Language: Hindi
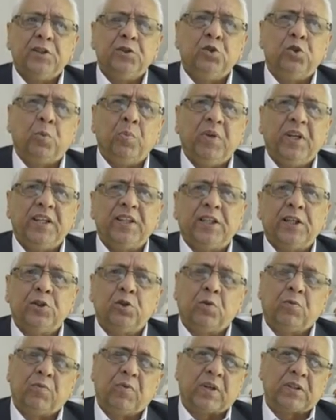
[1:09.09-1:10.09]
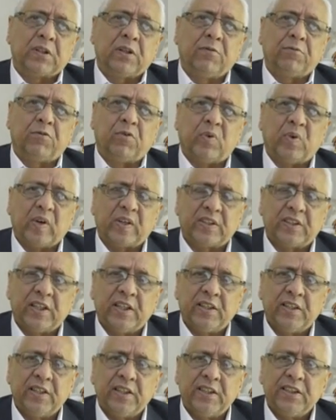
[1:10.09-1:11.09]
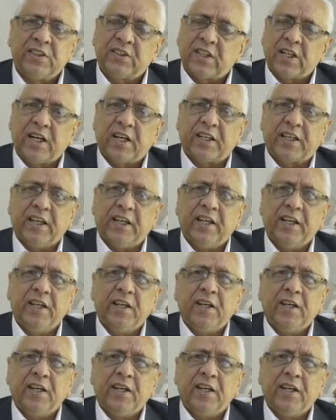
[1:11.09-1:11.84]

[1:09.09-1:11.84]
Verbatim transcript: जुमले थे जो वक्ता फ़वक्ता इस तरह के